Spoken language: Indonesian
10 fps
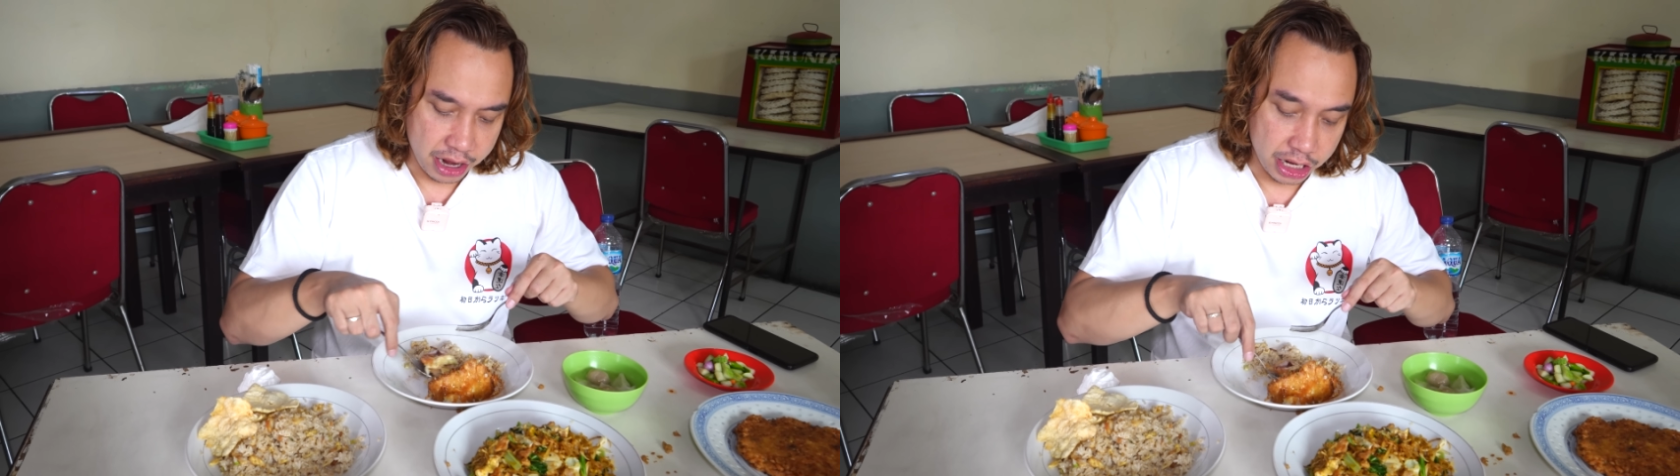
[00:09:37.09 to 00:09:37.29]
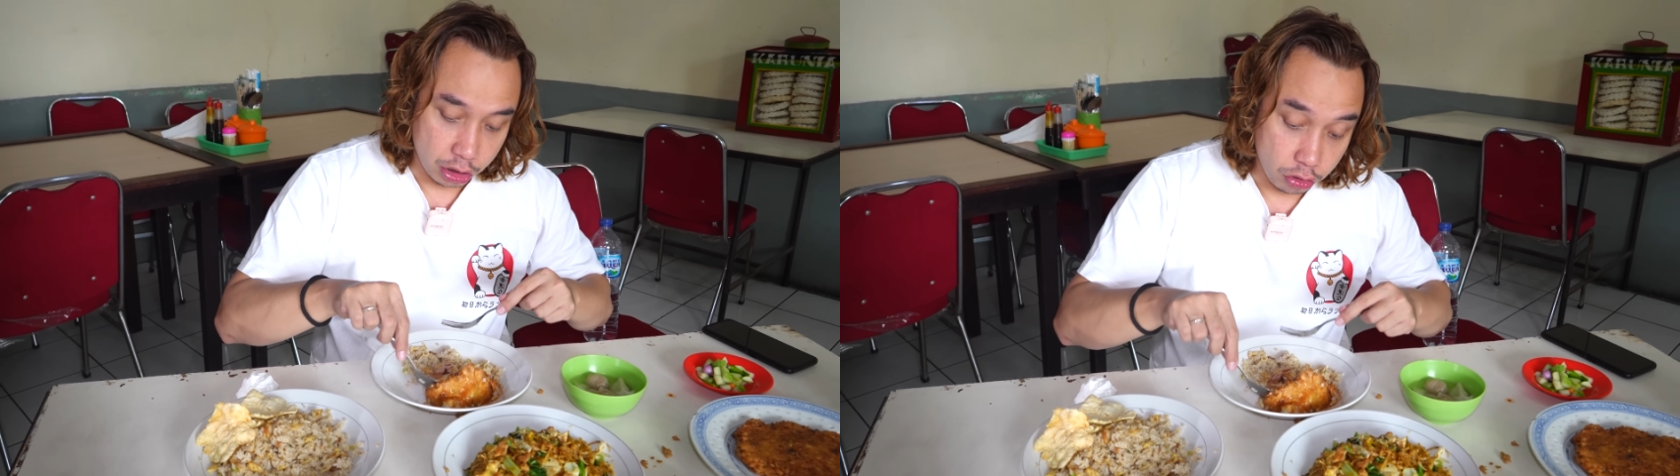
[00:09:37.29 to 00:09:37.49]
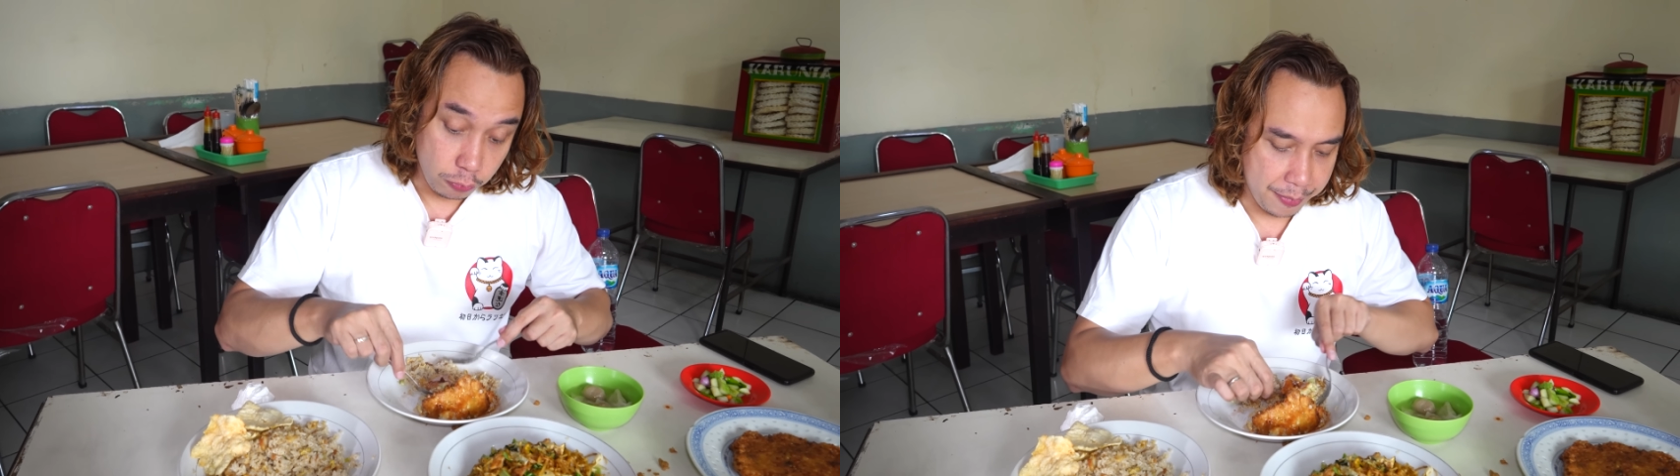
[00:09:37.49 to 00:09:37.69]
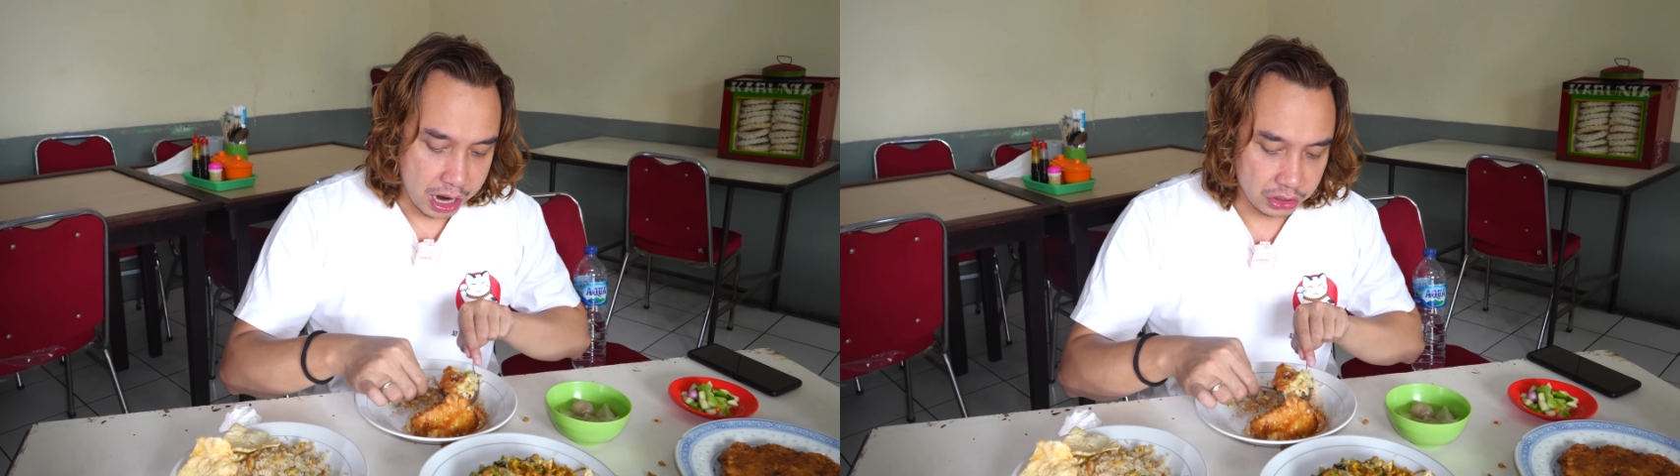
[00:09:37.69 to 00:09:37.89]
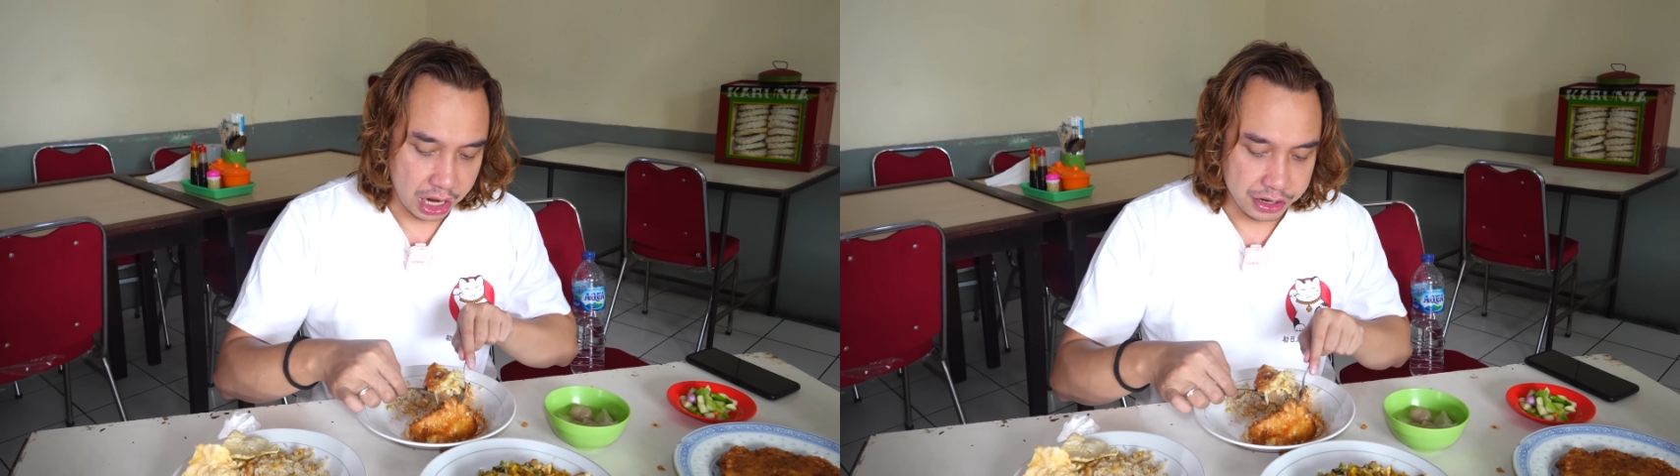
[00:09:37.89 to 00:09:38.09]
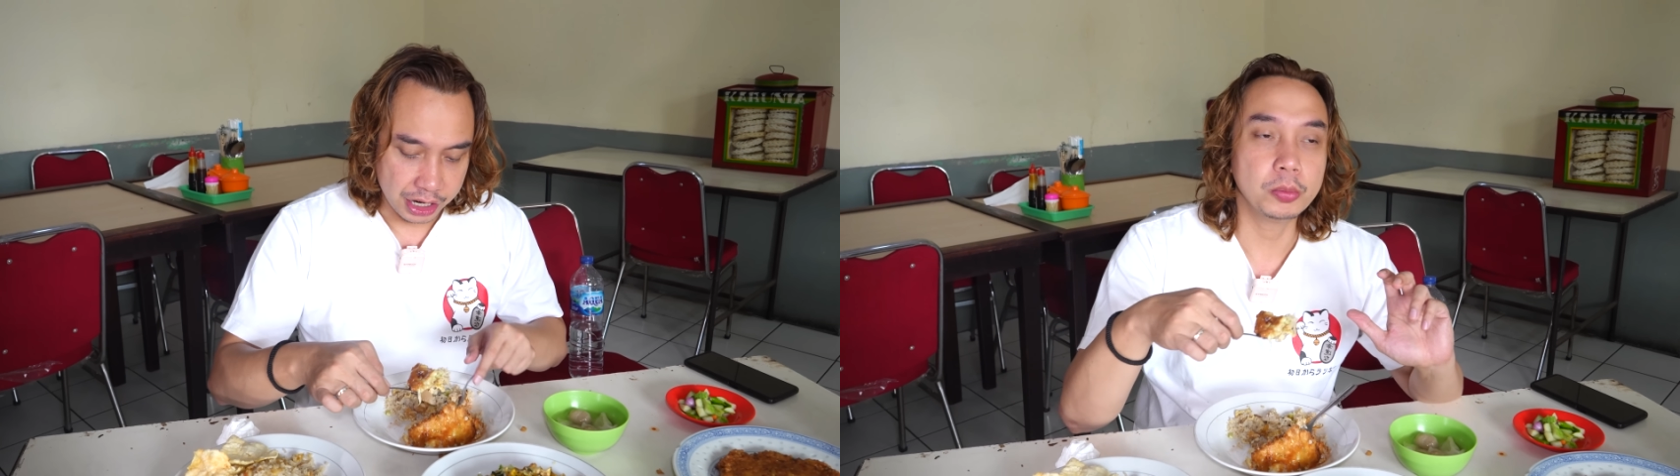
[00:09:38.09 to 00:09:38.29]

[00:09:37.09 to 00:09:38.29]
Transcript: kayak gitu, apa nggak sengaja.